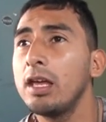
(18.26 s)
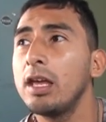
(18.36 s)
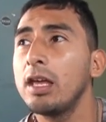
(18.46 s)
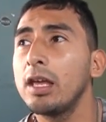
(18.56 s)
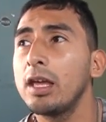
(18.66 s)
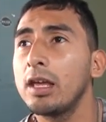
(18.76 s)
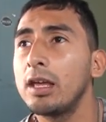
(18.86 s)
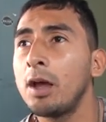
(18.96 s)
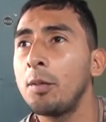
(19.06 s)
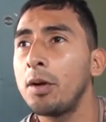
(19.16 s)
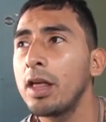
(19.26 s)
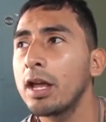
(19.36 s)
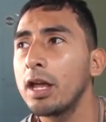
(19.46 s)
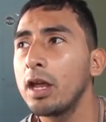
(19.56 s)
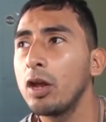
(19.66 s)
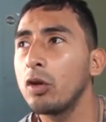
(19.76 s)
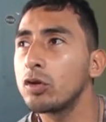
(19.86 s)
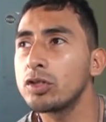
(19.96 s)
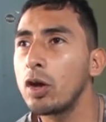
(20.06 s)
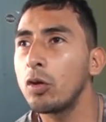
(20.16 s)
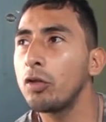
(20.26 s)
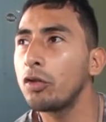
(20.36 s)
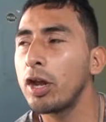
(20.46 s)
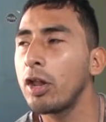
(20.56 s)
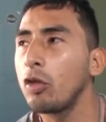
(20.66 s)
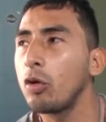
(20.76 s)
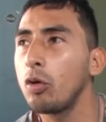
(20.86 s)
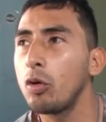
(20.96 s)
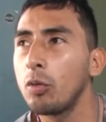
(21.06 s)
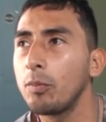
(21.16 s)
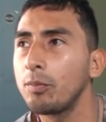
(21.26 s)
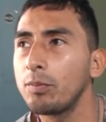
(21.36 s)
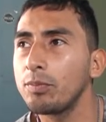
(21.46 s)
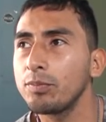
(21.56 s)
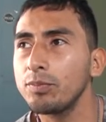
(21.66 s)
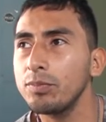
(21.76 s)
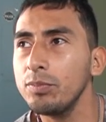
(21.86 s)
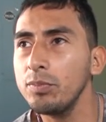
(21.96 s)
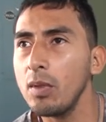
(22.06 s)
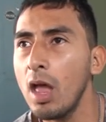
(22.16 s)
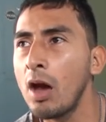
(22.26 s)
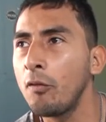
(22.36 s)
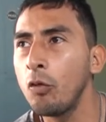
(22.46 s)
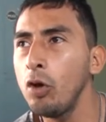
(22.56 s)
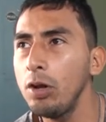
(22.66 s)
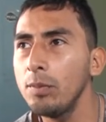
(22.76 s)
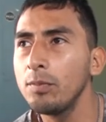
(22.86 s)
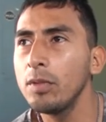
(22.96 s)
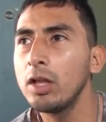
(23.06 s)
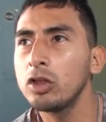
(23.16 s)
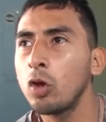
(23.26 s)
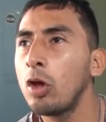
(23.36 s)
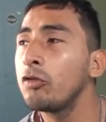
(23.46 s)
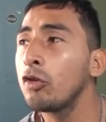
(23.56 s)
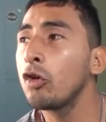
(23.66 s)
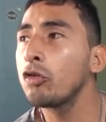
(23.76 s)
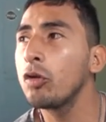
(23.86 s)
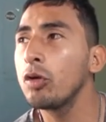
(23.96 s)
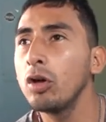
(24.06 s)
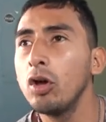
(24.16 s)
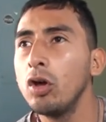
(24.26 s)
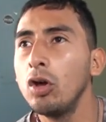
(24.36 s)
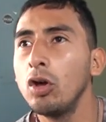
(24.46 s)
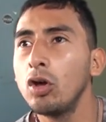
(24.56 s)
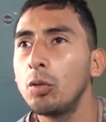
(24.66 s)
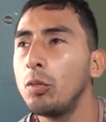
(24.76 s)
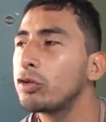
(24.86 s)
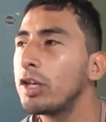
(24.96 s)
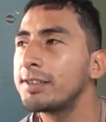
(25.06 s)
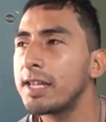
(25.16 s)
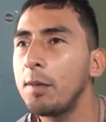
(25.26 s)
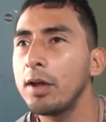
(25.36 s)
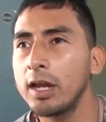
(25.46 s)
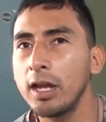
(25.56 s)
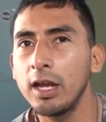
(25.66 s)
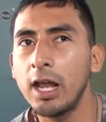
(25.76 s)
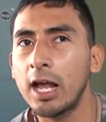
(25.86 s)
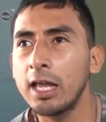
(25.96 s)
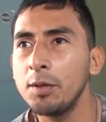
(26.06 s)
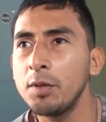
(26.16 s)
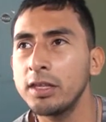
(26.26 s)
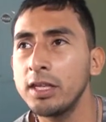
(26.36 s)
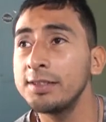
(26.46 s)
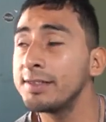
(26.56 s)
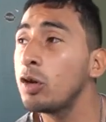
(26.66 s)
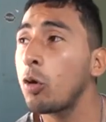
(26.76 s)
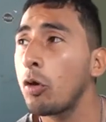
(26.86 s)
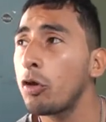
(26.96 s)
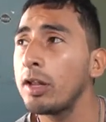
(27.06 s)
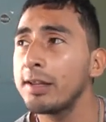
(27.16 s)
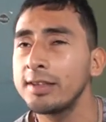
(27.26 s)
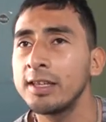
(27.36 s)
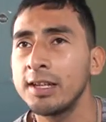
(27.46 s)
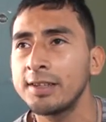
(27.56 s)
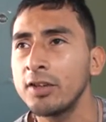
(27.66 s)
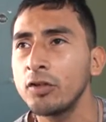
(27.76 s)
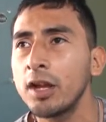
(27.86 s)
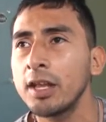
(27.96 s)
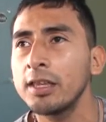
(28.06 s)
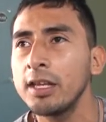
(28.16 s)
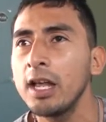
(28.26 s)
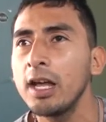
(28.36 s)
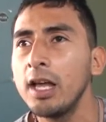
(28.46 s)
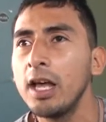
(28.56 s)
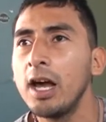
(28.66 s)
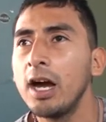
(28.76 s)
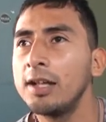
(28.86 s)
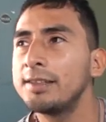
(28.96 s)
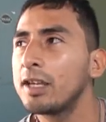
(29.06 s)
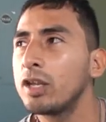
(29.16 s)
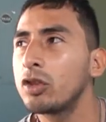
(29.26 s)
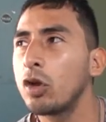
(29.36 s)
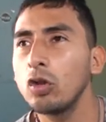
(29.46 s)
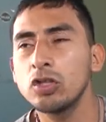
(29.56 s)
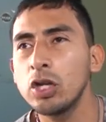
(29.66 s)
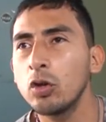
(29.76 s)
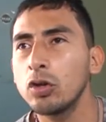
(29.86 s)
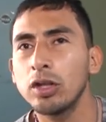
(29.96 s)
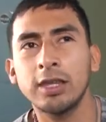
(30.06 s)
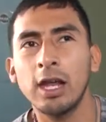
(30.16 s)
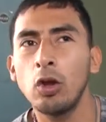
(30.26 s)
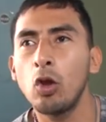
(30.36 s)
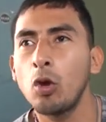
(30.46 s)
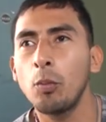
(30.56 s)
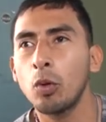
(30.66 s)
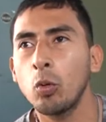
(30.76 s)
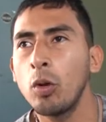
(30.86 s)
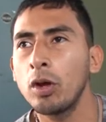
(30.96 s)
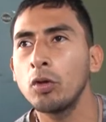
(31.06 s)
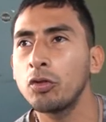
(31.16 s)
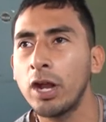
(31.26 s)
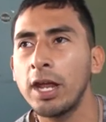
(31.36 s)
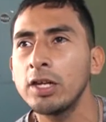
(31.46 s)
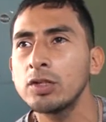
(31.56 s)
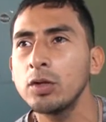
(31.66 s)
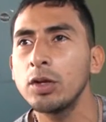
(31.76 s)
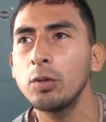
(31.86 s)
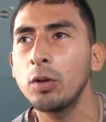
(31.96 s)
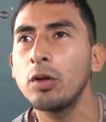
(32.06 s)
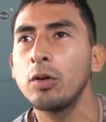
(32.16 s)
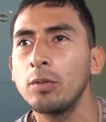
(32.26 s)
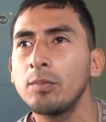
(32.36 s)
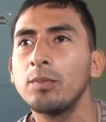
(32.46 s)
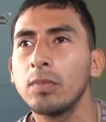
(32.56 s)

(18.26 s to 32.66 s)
Y la verdad que los changos entrenando a full, todo ansioso. Como ustedes saben que la Academia tiene cinco jugadores de la selección argentina Así que todos los chicos están locos por jugar contra ellos y bueno...